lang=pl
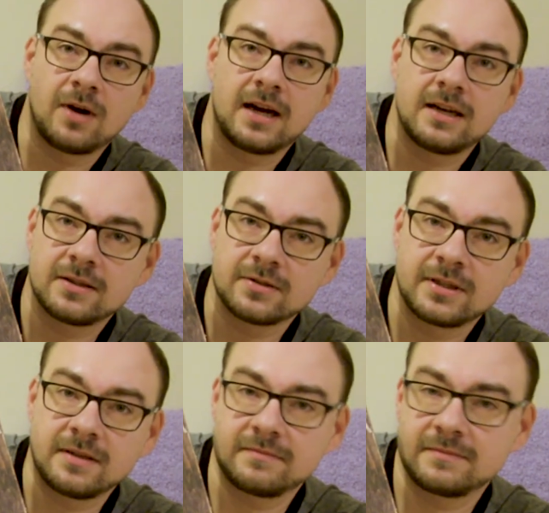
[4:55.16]
ale to
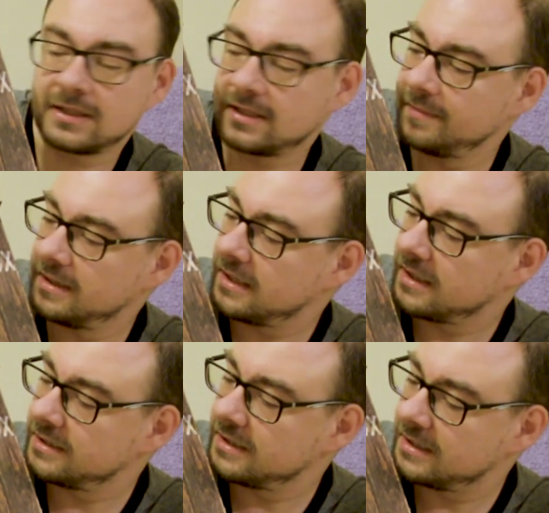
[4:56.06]
się czasami
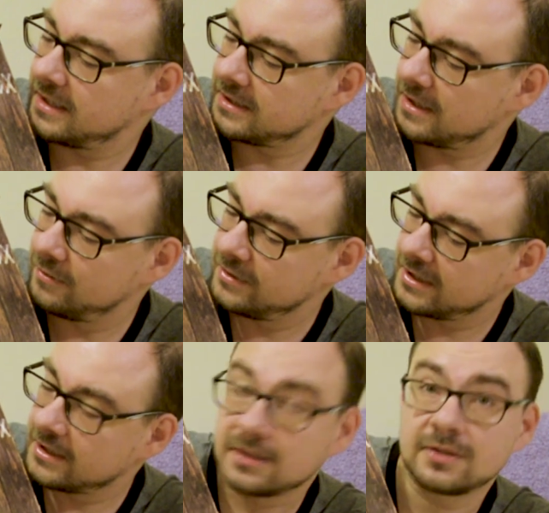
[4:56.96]
tak się zdarza, ludzie
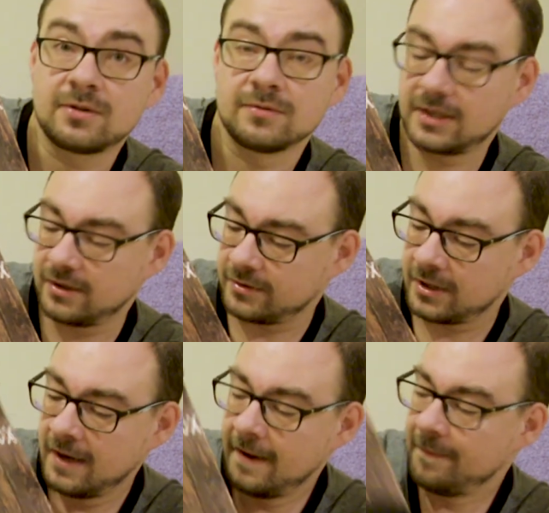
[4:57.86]
chcą zginąć.
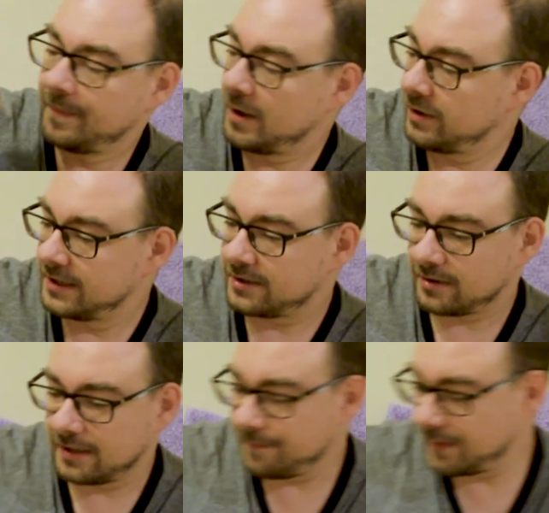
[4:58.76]
No
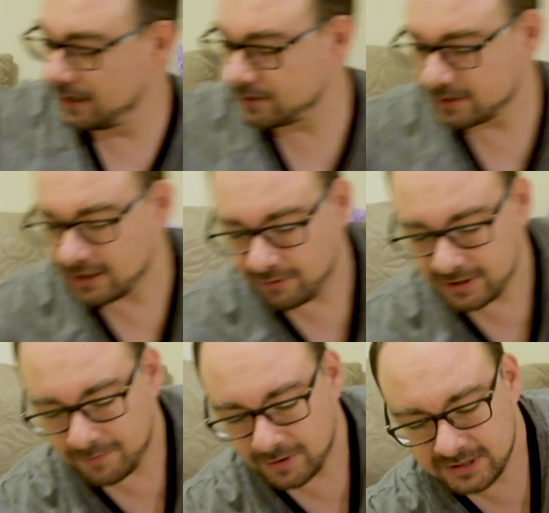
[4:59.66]
nieistotne. I została
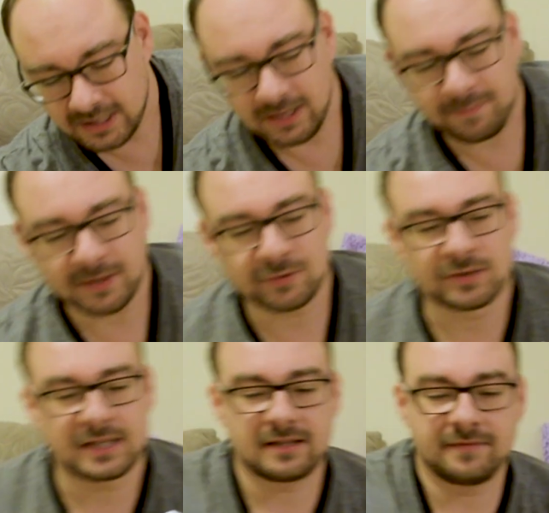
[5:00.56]
nam ostatnia
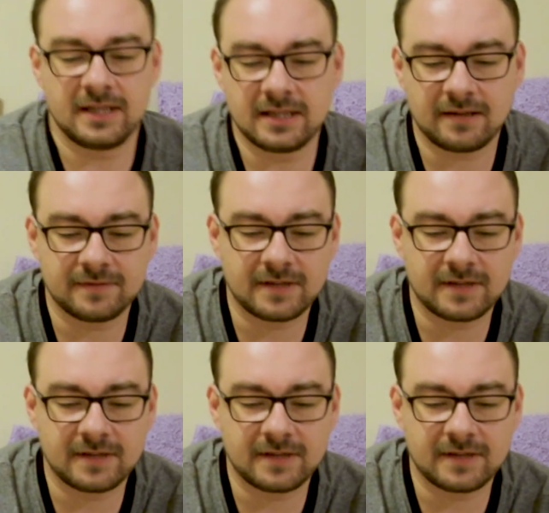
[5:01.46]
paczuszka zawinięta w